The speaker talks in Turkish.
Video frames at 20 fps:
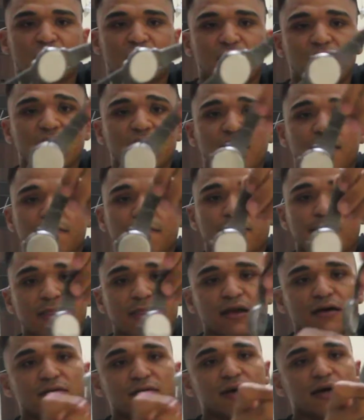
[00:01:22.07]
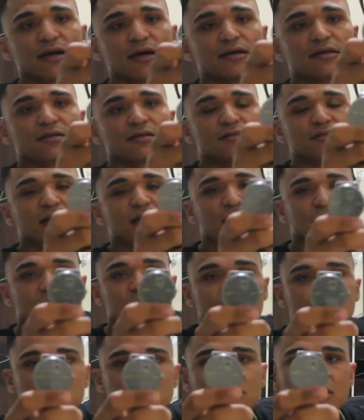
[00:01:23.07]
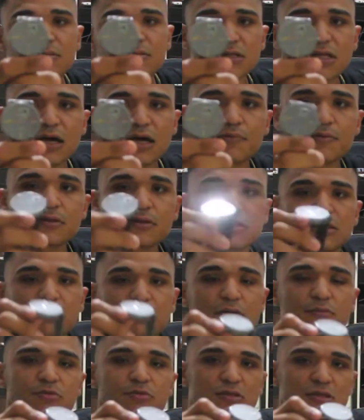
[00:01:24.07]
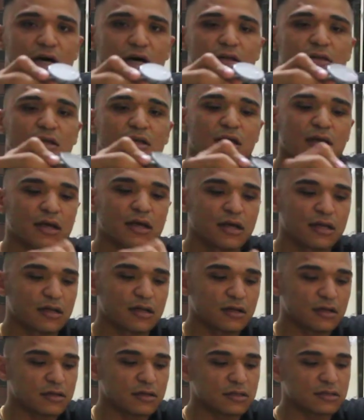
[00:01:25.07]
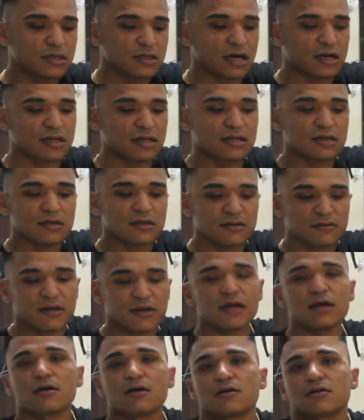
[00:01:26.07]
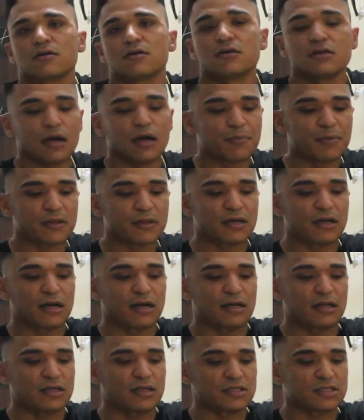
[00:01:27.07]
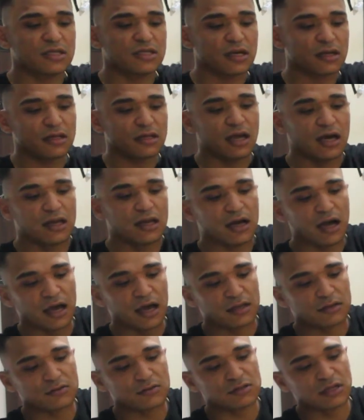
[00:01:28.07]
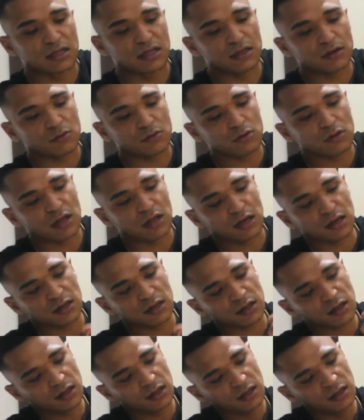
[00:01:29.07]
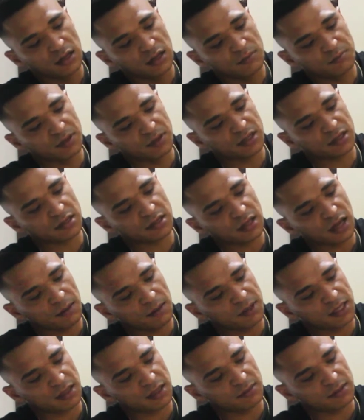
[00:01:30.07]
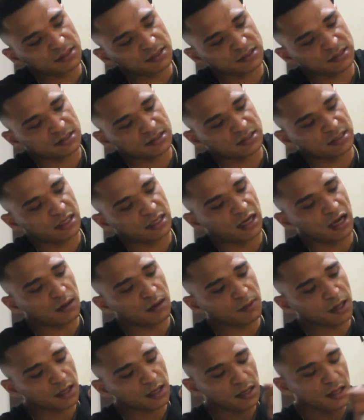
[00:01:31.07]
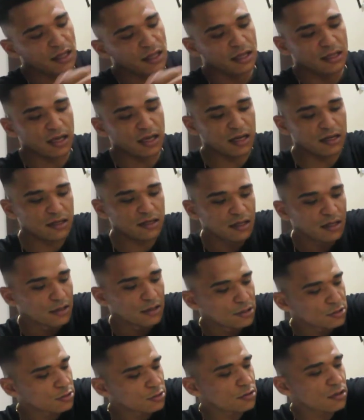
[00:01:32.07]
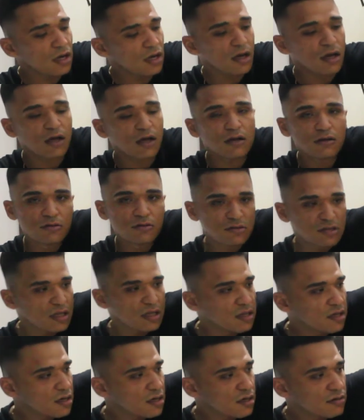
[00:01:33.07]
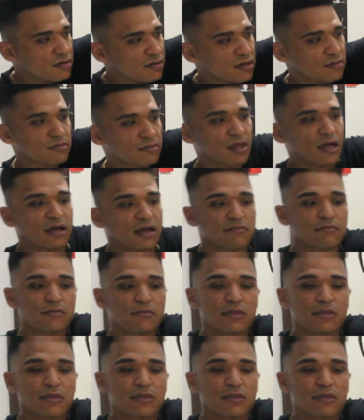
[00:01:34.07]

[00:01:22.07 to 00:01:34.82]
yerler ve saatin camı da yapıldığı zaman bu saat takılır ve yapılır arkadaşlar. Yani gayet güzel de kullanılabilir. Devam edebilirsiniz yani. Ama yani şuna 150 lira verip de